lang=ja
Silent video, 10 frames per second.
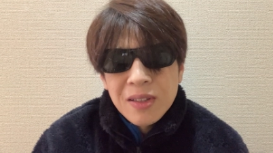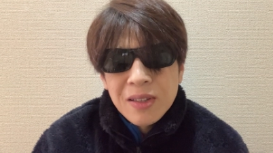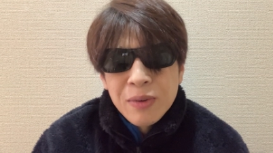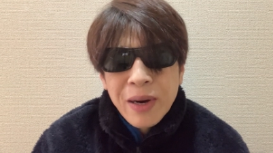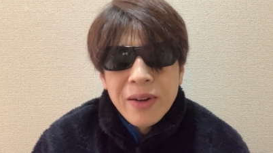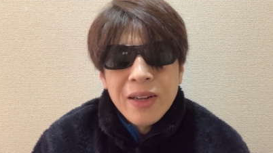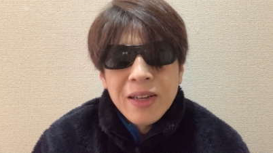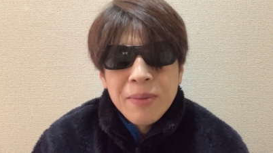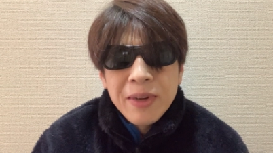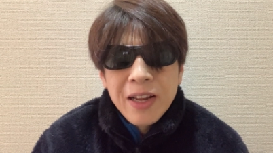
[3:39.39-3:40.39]
悪
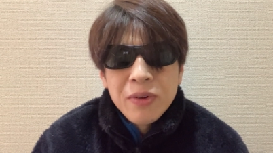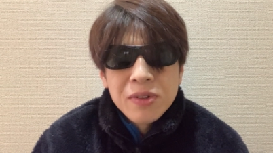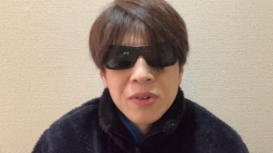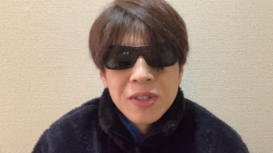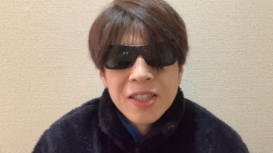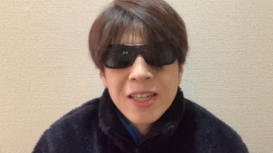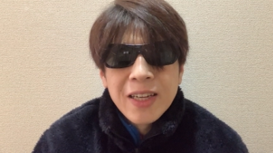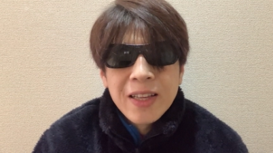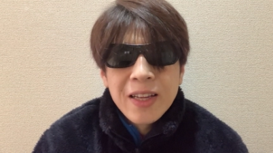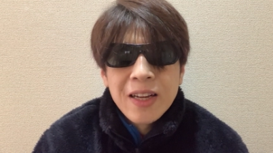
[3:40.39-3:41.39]
い意味でのその刺
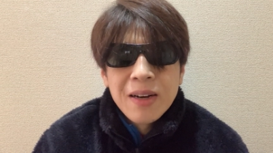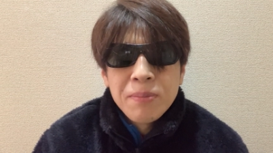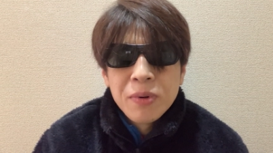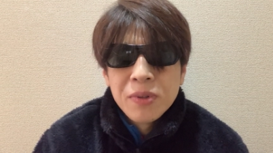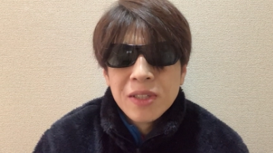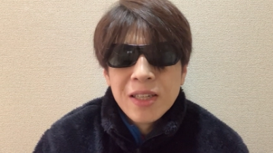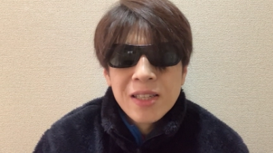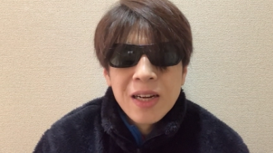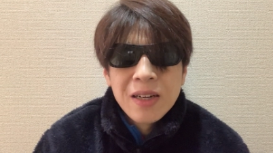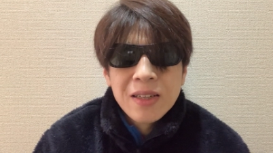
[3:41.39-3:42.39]
激的なアプローチで
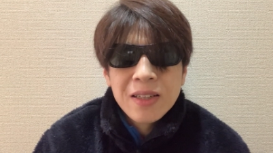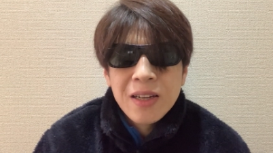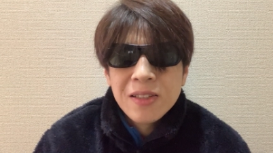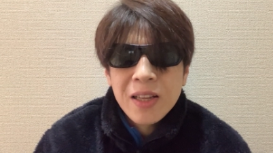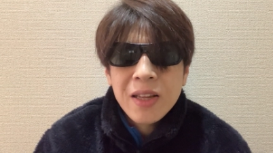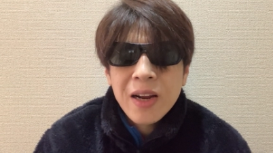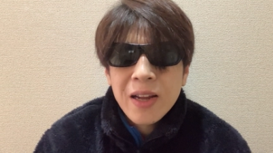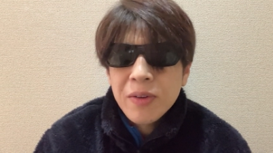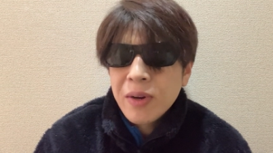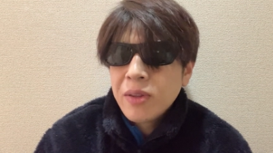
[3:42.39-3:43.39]
さ、健全ではな
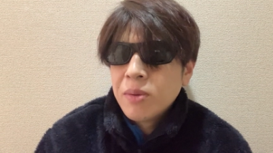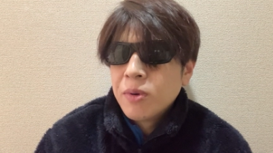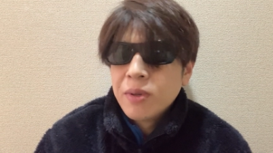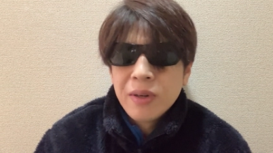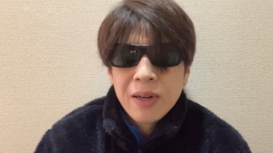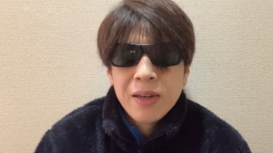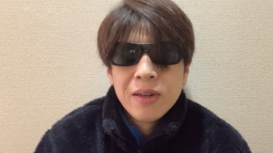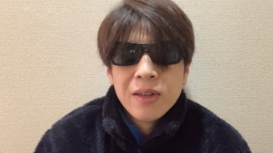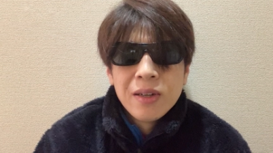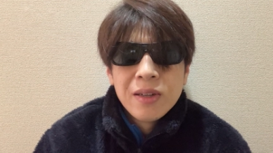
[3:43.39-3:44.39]
いよねって思うんだよね。
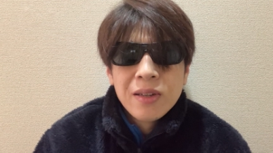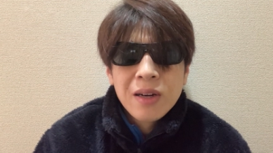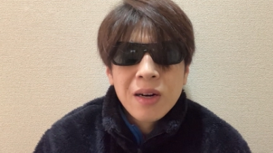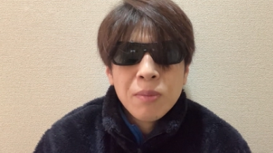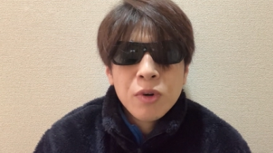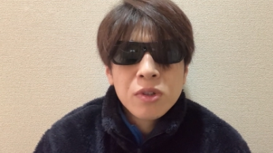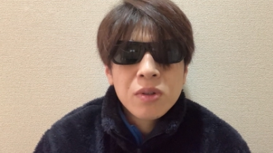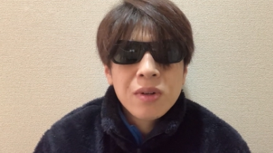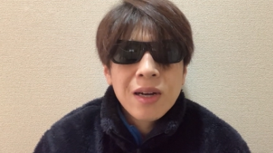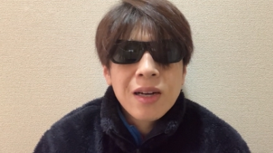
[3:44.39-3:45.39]
だからもう
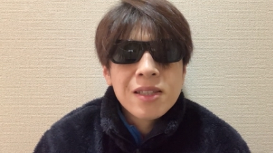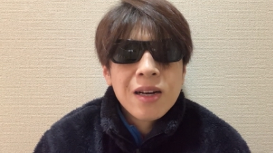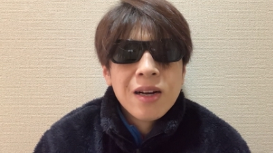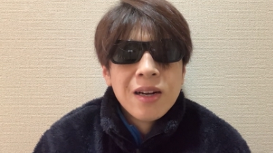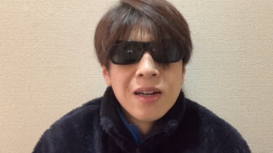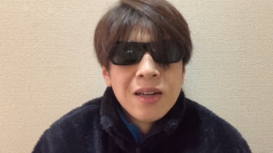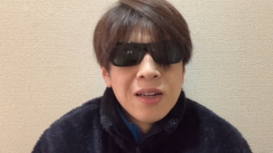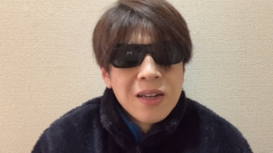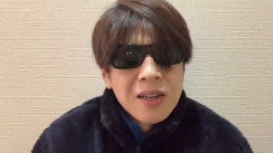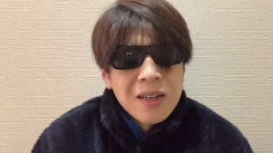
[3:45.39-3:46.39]
ちょっとなんかさ、
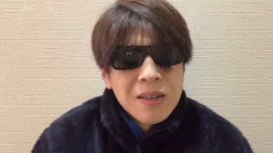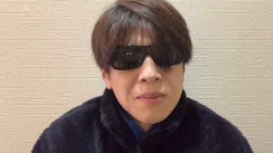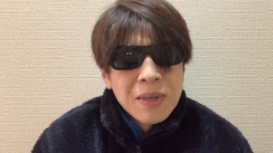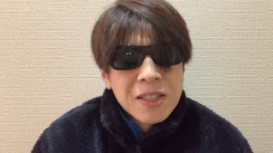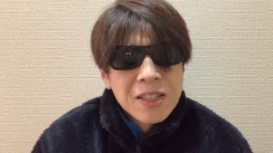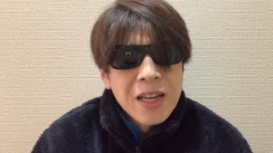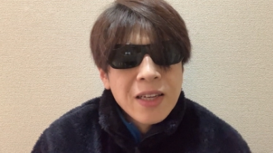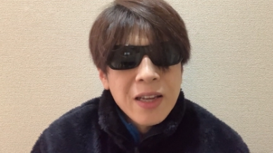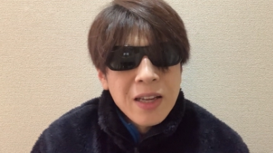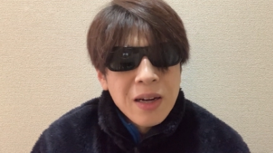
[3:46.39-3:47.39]
まあ、刺
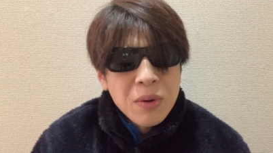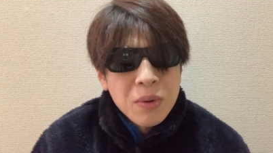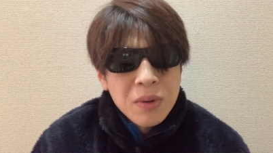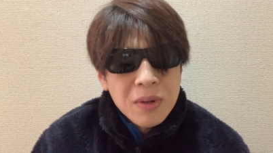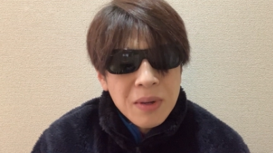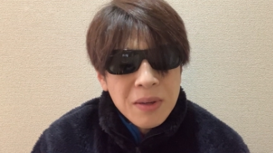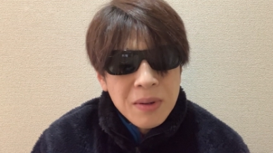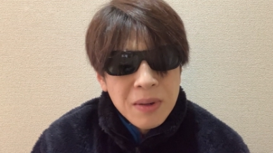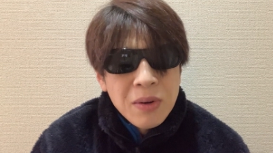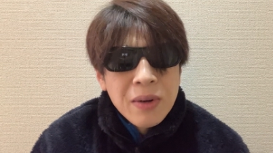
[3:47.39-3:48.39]
激的な、
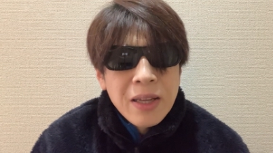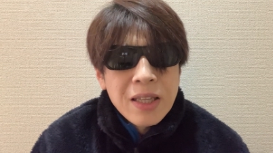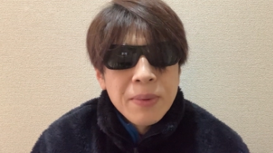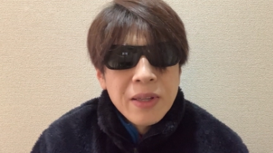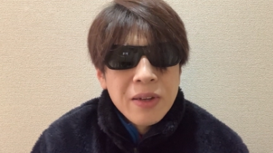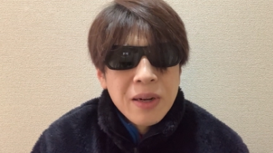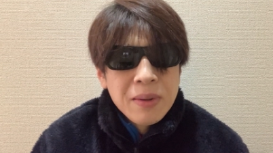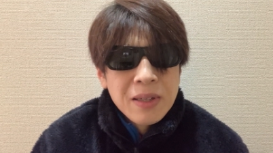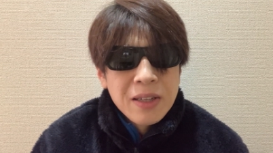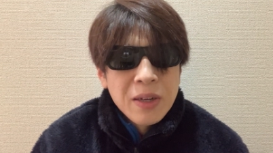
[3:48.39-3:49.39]
あの、エンタメっていうのは
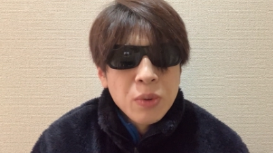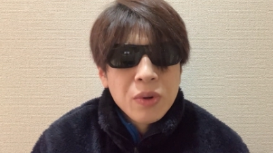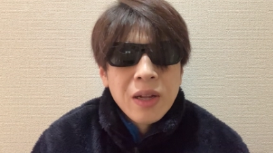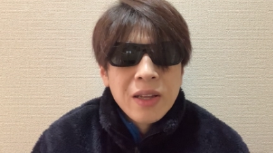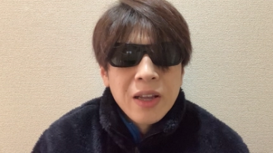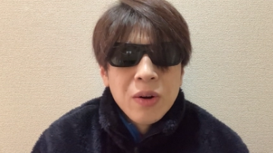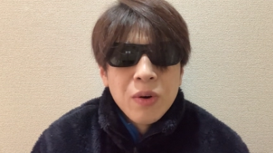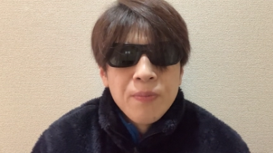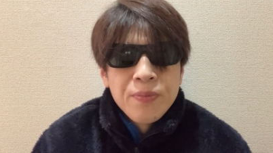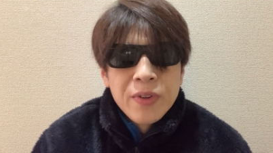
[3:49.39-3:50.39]
いいことなんだけ
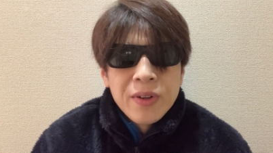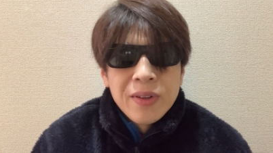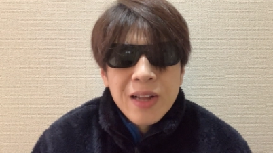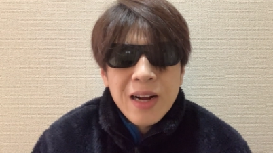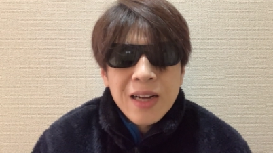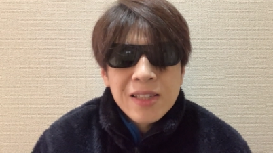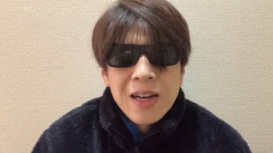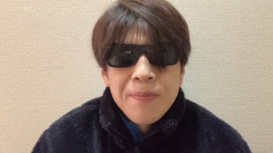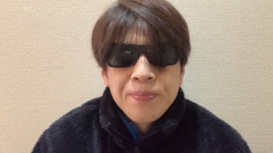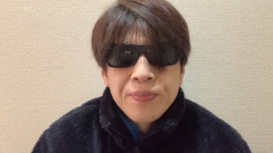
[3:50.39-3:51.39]
ど、なんか
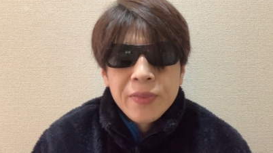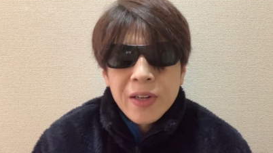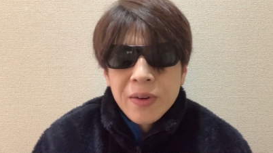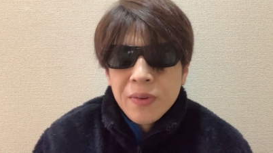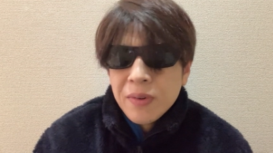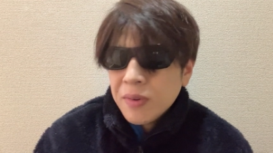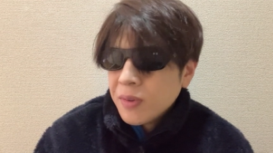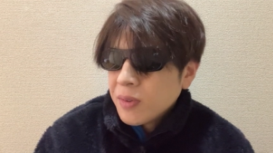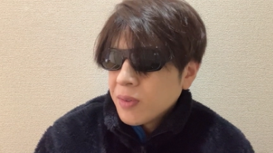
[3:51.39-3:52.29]
さ、あの、